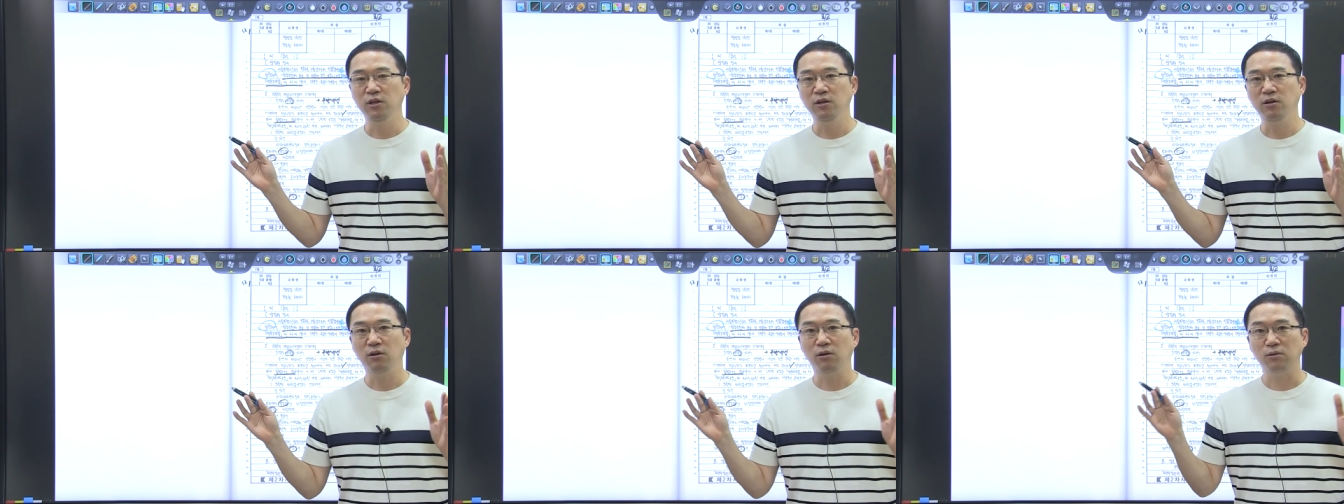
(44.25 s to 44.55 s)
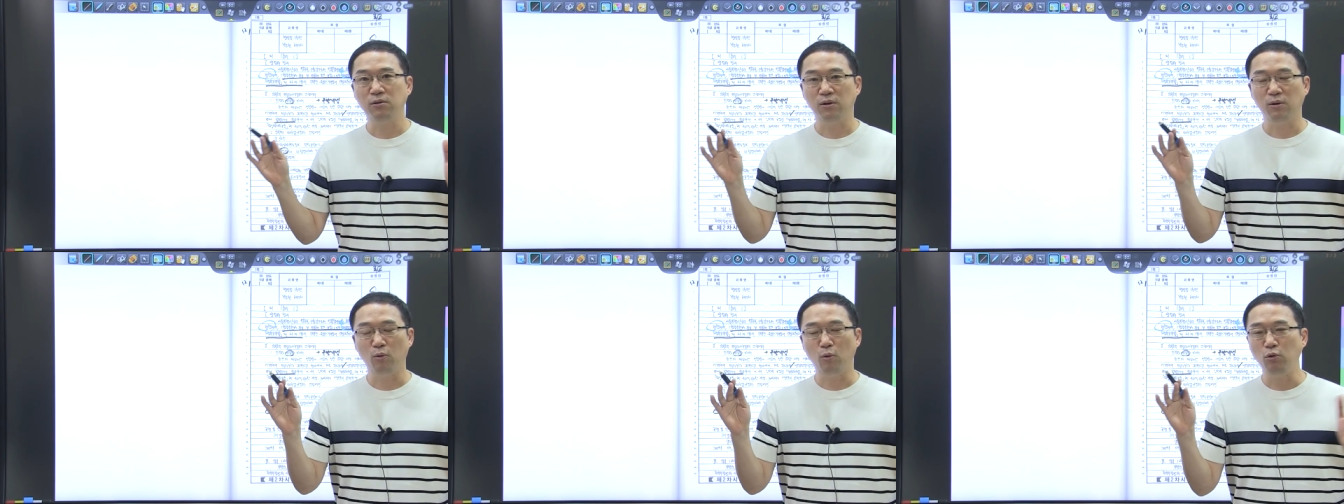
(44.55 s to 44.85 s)
이런
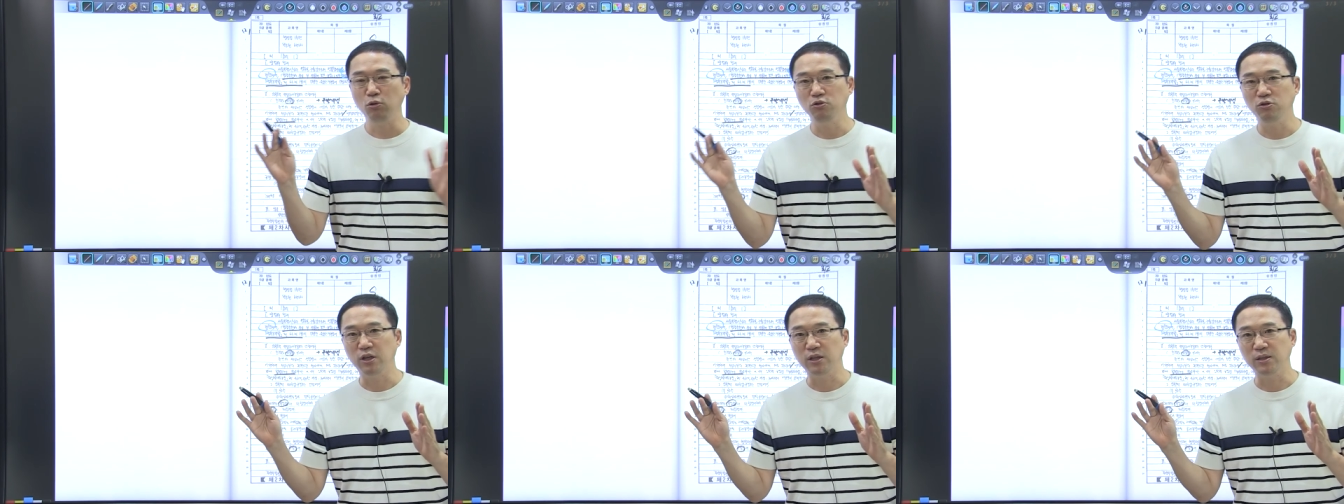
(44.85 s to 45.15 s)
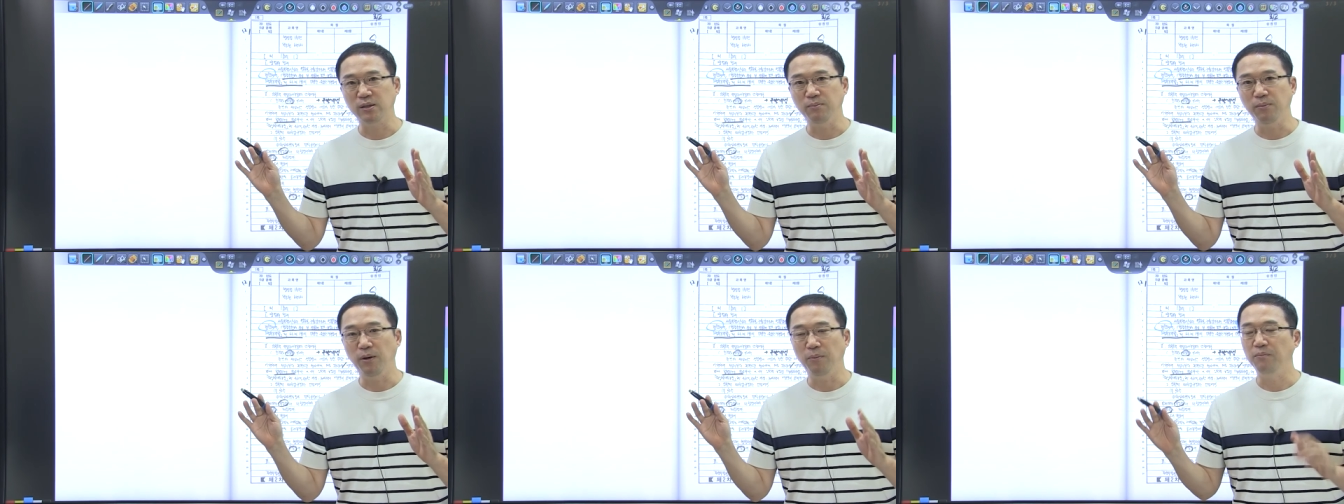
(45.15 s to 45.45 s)
것들은
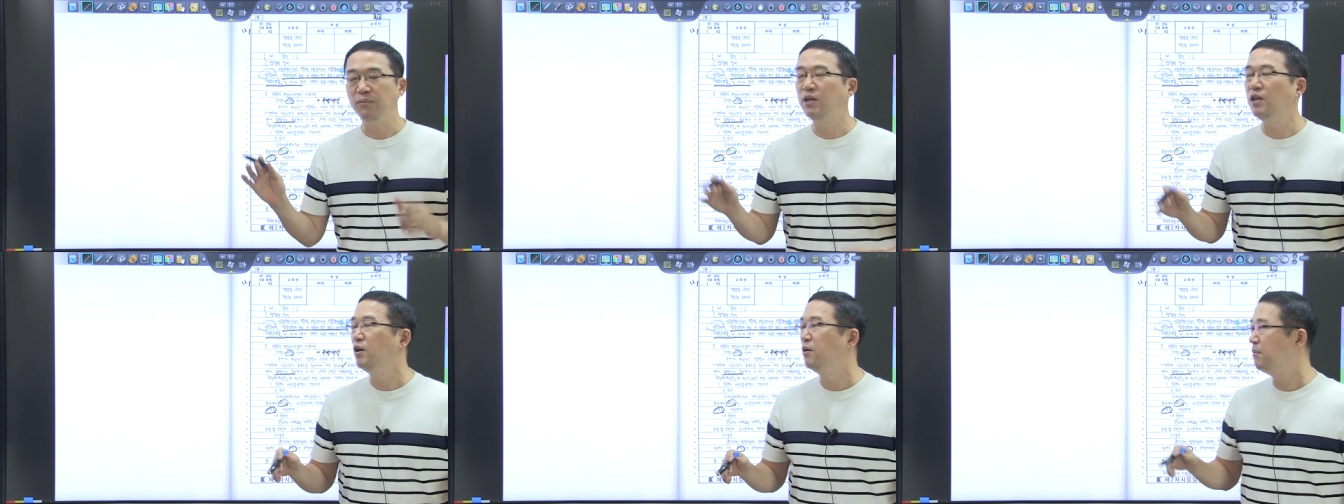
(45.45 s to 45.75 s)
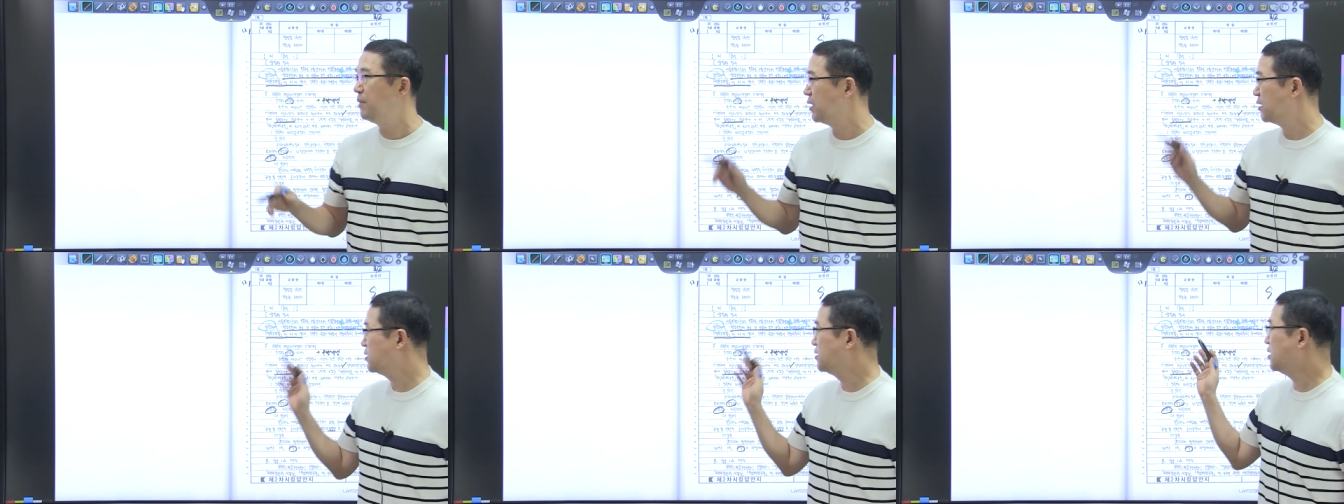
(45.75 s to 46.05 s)
공유재산법 이런
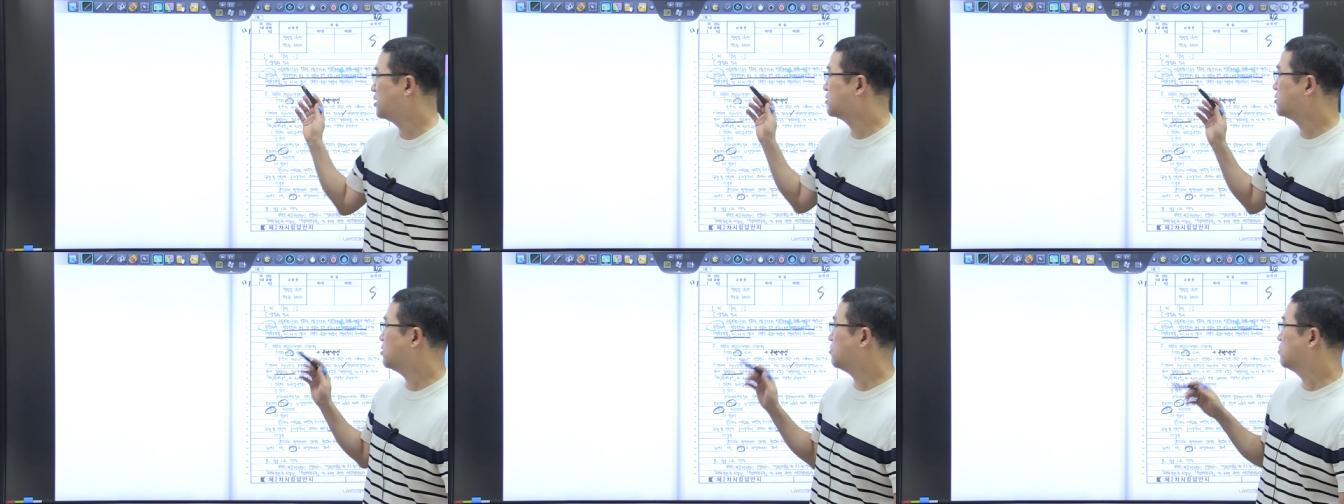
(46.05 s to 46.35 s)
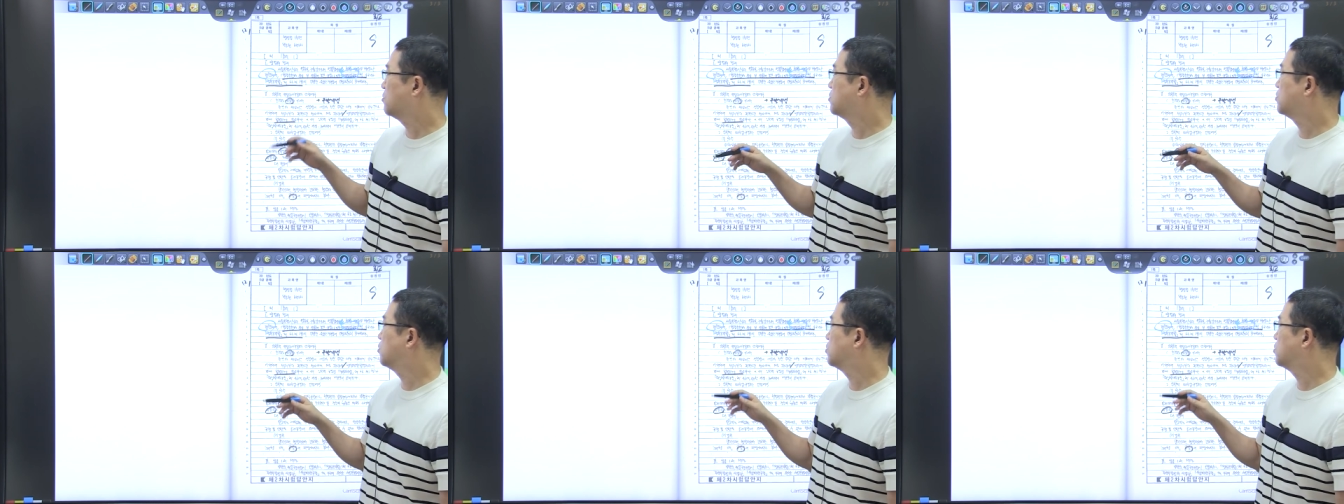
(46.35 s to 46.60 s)
말은 그냥 써도